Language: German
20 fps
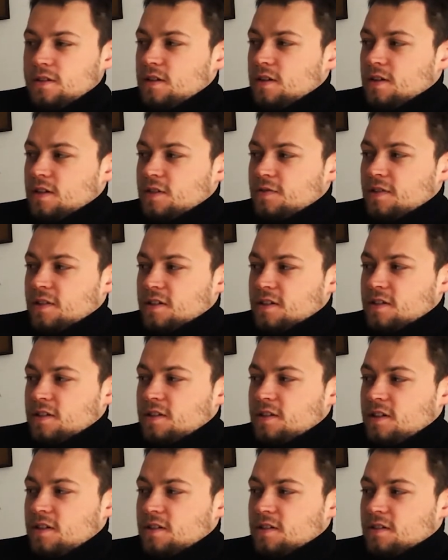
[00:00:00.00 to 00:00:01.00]
ja, das war ganz
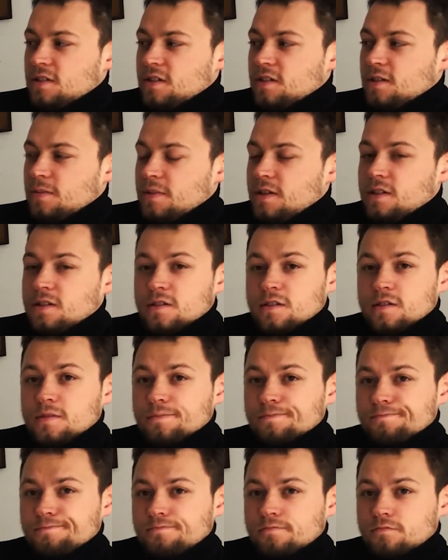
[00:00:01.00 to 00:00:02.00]
nett und dann am Ende,
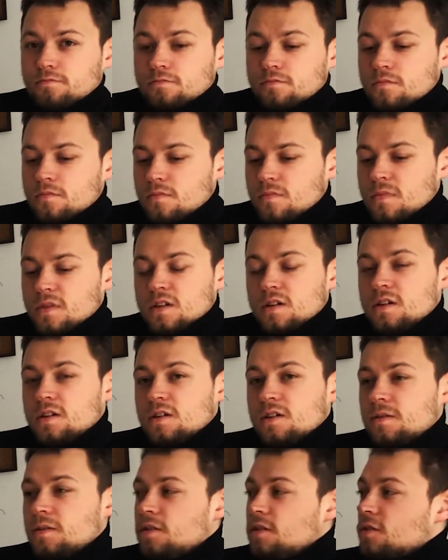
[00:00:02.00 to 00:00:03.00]

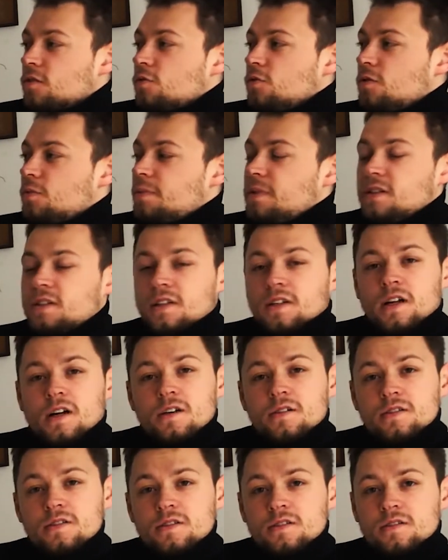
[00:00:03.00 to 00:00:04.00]
ja, gut, bin ich dann
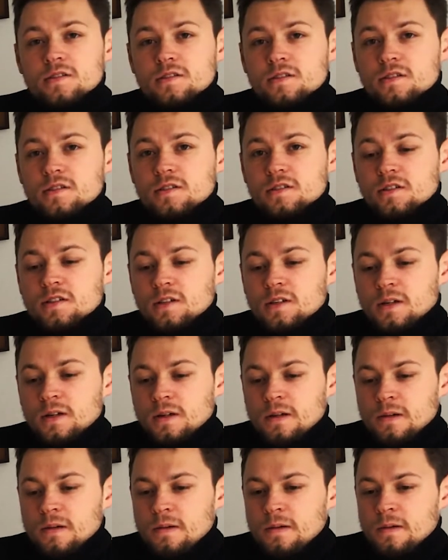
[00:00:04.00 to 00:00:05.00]
raus und
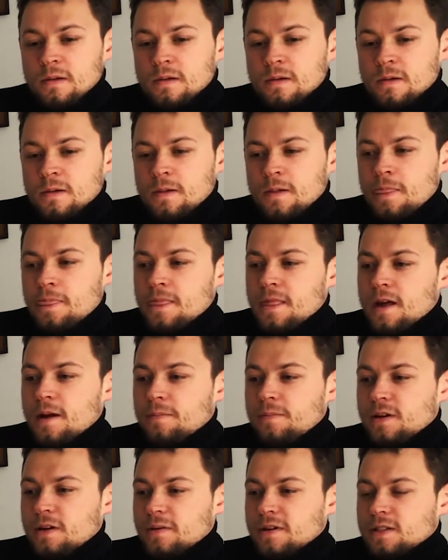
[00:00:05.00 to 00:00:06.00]
ja,
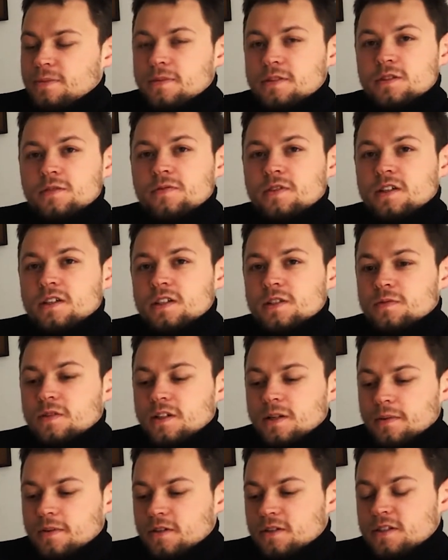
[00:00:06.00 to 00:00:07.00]
bin aber erstmal zufrieden. Das
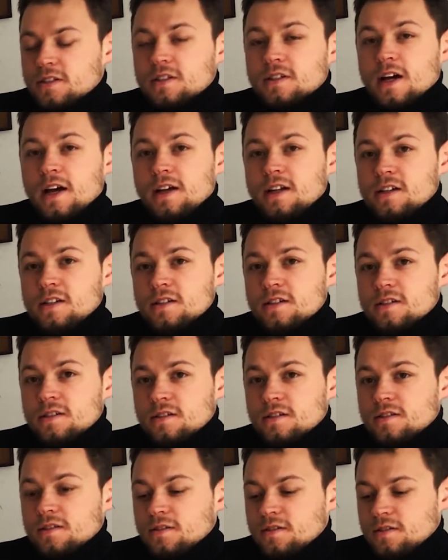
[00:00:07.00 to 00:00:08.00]
wollte ich mal kurz
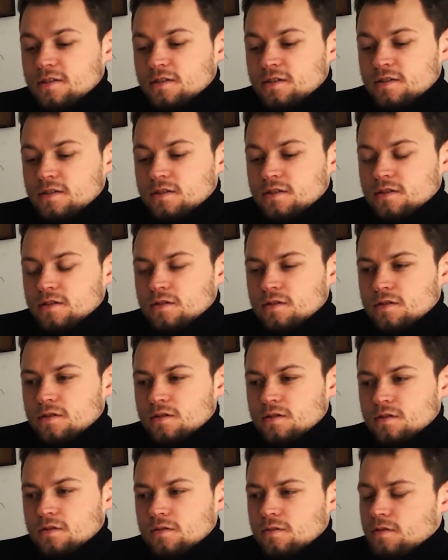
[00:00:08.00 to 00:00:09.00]
teilen.
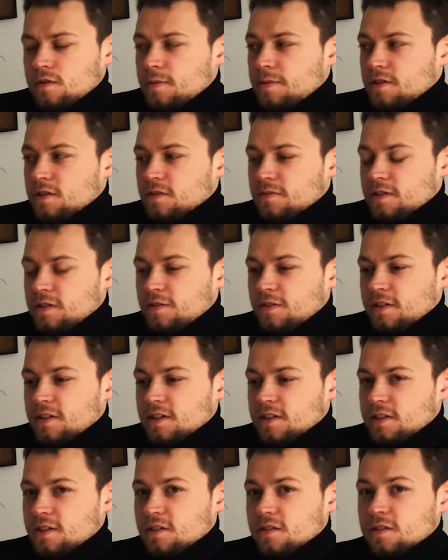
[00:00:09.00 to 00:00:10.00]
Habe ich noch was
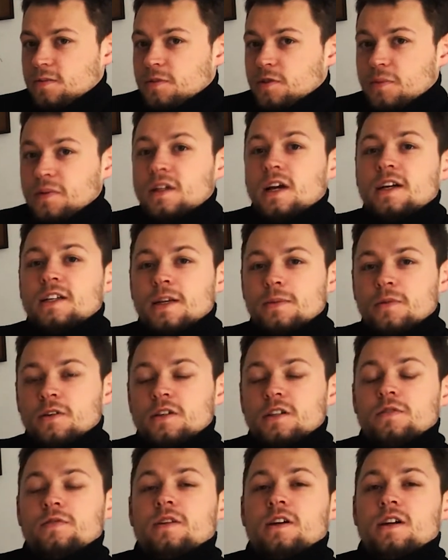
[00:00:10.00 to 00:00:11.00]
vergessen aus dem Gespräch? Ja, ich habe
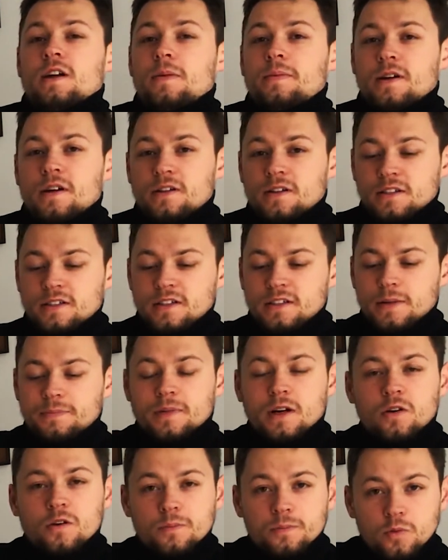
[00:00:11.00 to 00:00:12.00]
noch gefragt, habe gesagt, ich habe
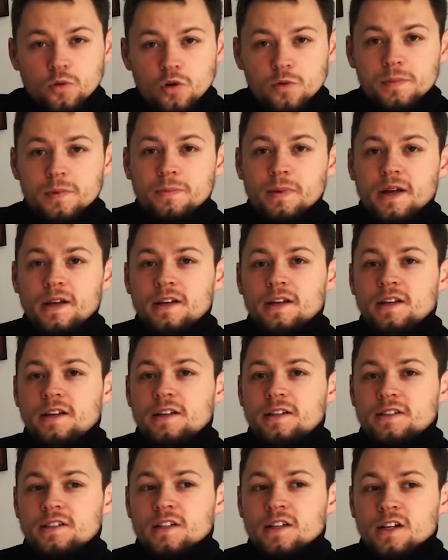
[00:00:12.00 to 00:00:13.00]
da auch ein Buch mit
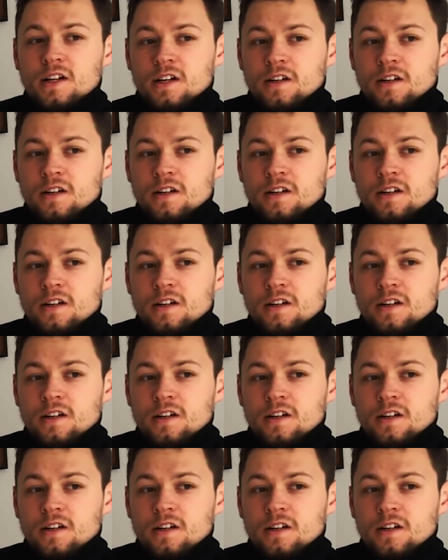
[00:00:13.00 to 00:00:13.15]
beigelegt,